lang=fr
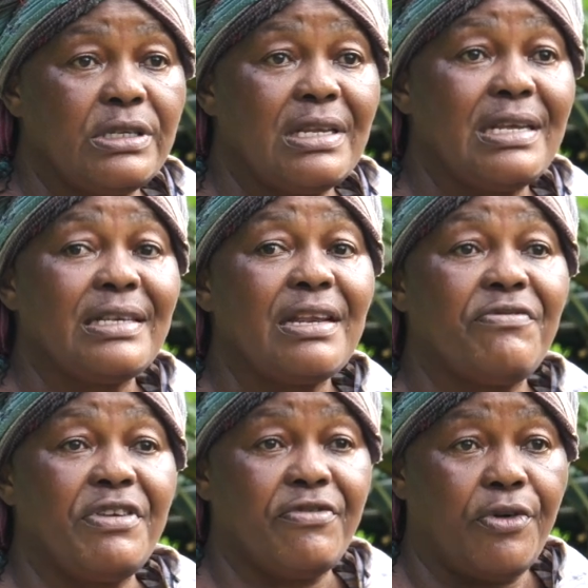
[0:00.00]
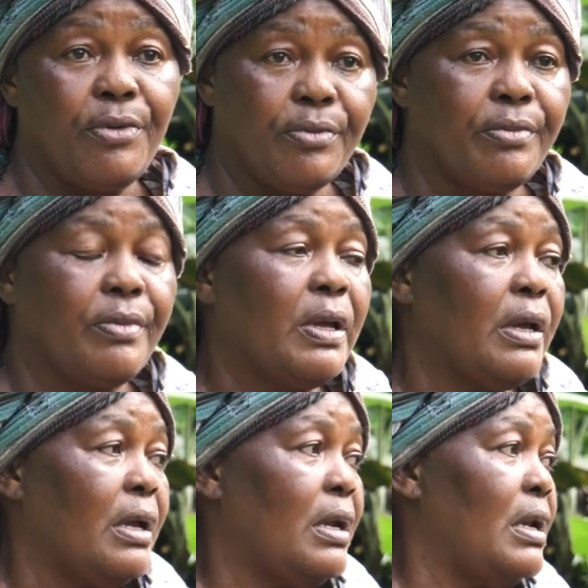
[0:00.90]
et c'est des êtres vivants,
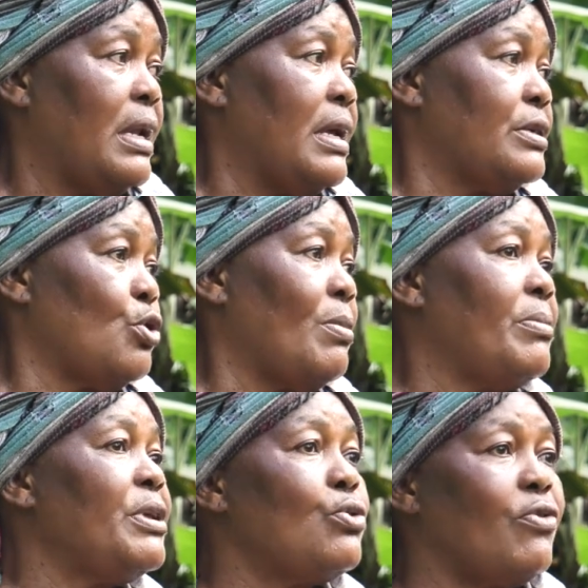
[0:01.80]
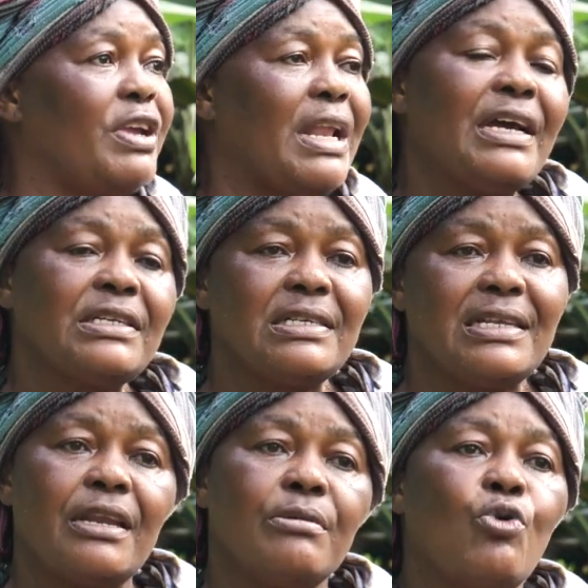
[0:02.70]
les hommes habitent au village, les
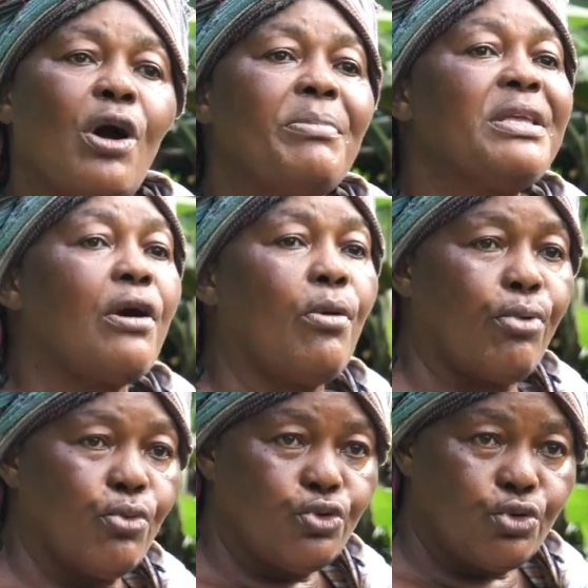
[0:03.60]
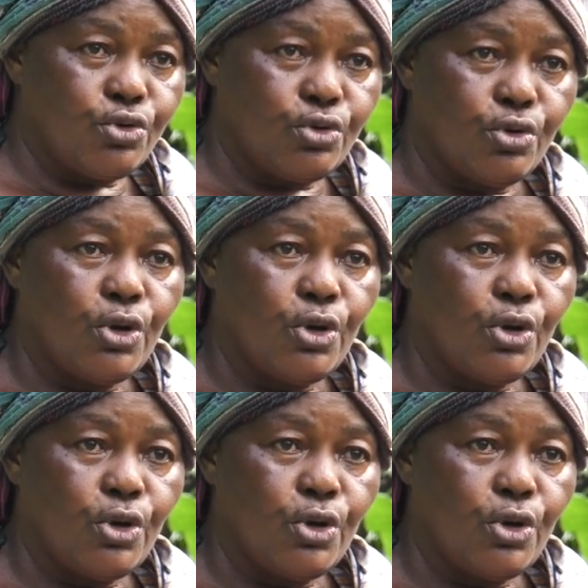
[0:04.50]
animaux habitent en brousse.